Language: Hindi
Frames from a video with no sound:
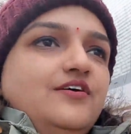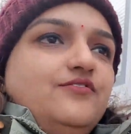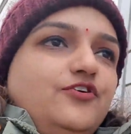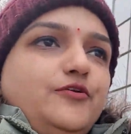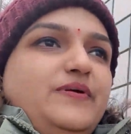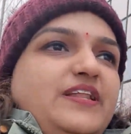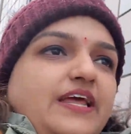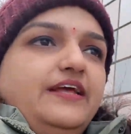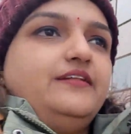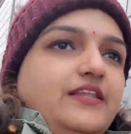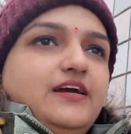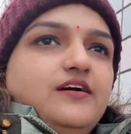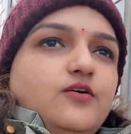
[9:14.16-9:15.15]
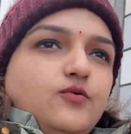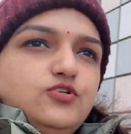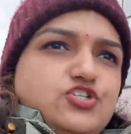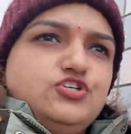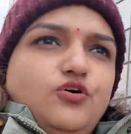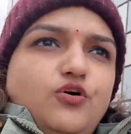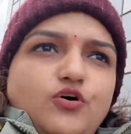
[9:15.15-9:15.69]
फिर भी देखते हैं अगर
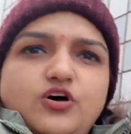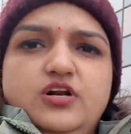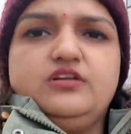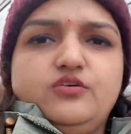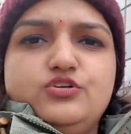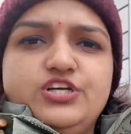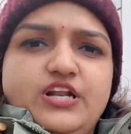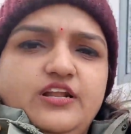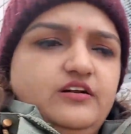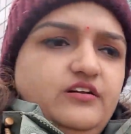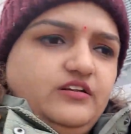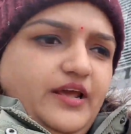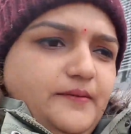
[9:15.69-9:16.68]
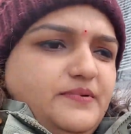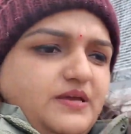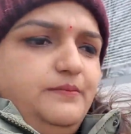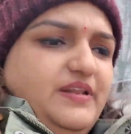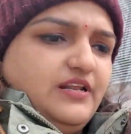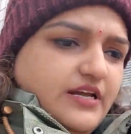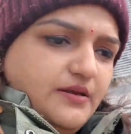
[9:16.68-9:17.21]
कुछ और कुछ अलग टाइप की
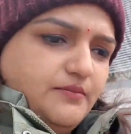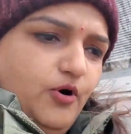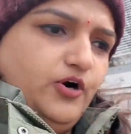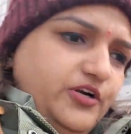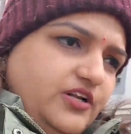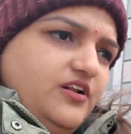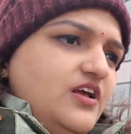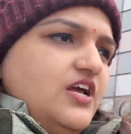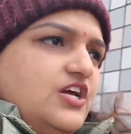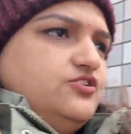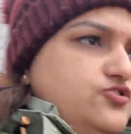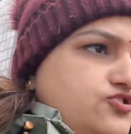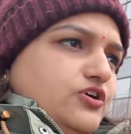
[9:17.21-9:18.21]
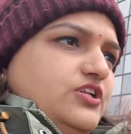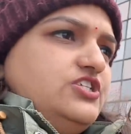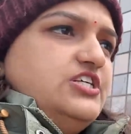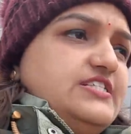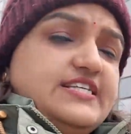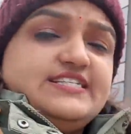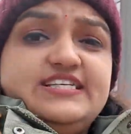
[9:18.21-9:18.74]
मिल गई बॉटल जो
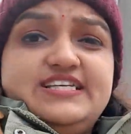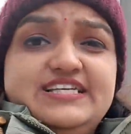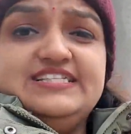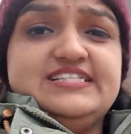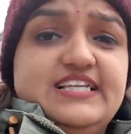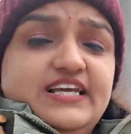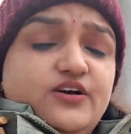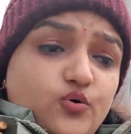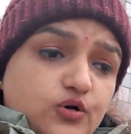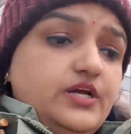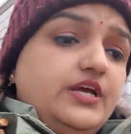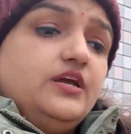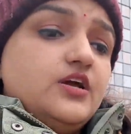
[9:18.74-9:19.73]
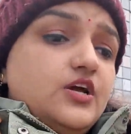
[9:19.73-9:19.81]
आदिशी से इजीली खुल गई